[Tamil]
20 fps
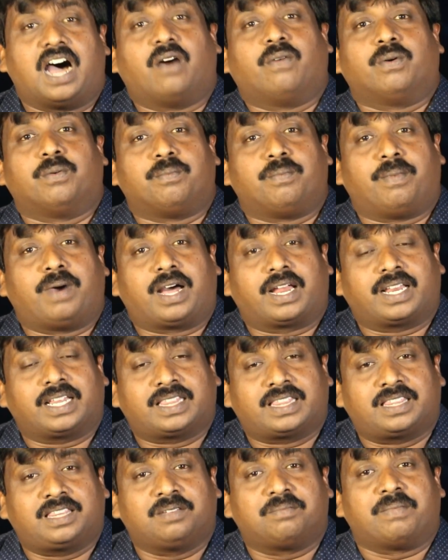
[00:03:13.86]
அவர்
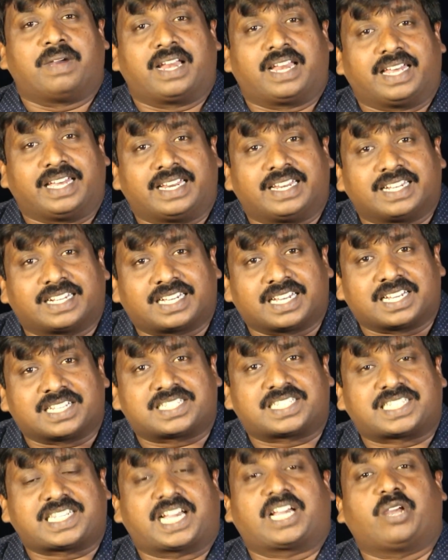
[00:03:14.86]
மரத்து மேலே இருக்கிற
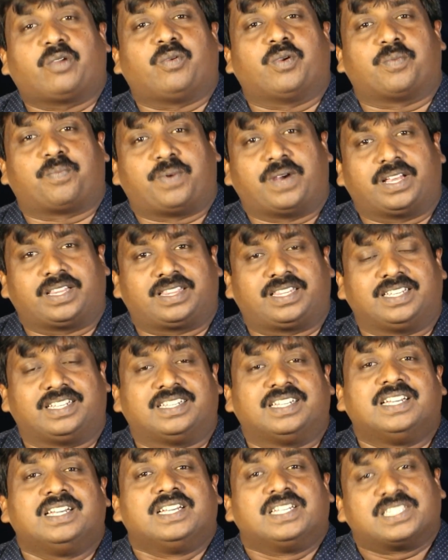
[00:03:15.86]
சகைவை
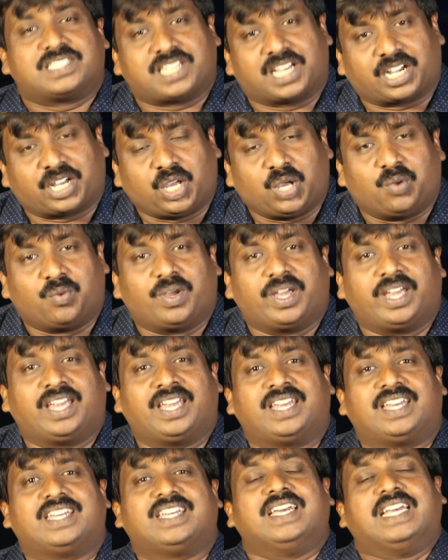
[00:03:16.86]
பார்த்து சகைவே
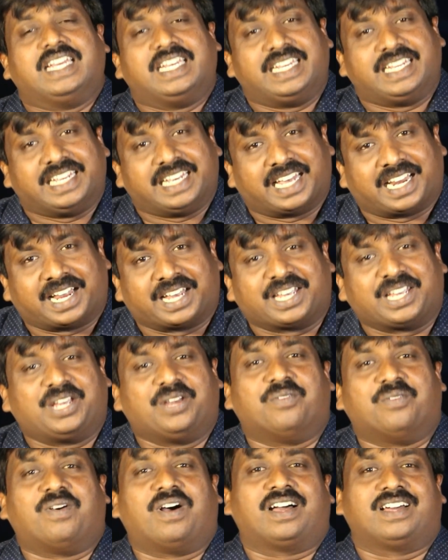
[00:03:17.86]
நீ
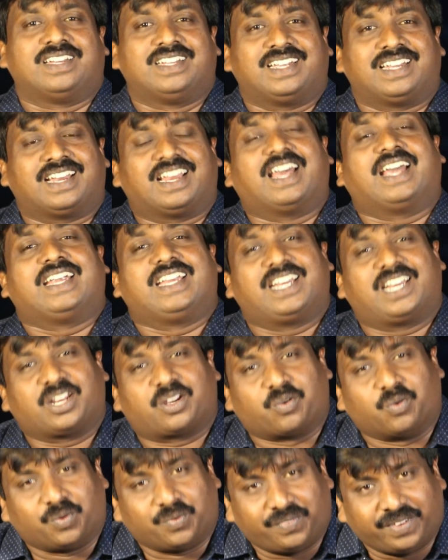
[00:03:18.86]
இறங்கி வா நான்
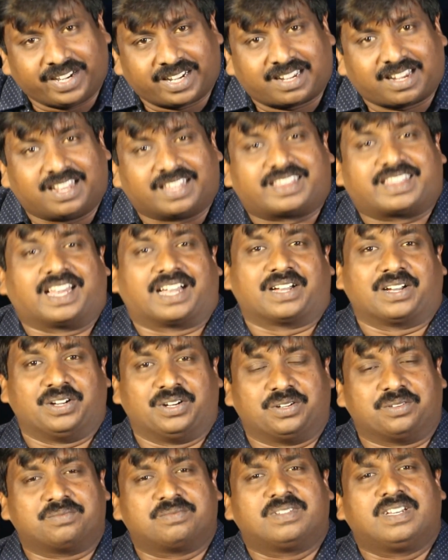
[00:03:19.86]
இன்றைக்கு உன் வீட்டில்
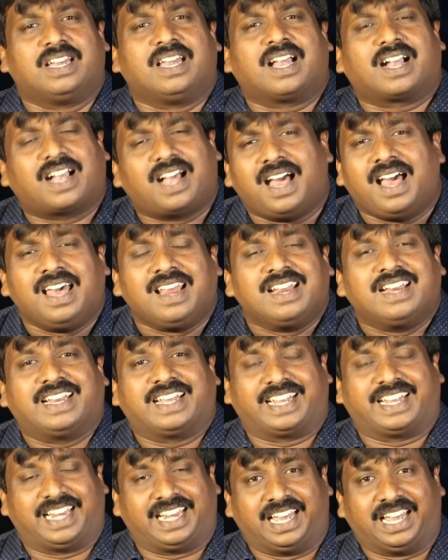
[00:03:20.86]
தங்கணும்
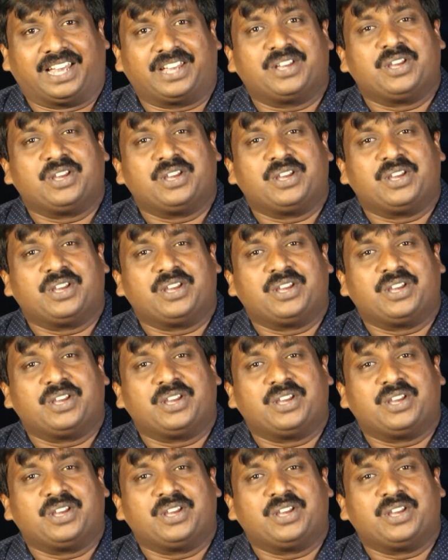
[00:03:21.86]
காரணம் என்ன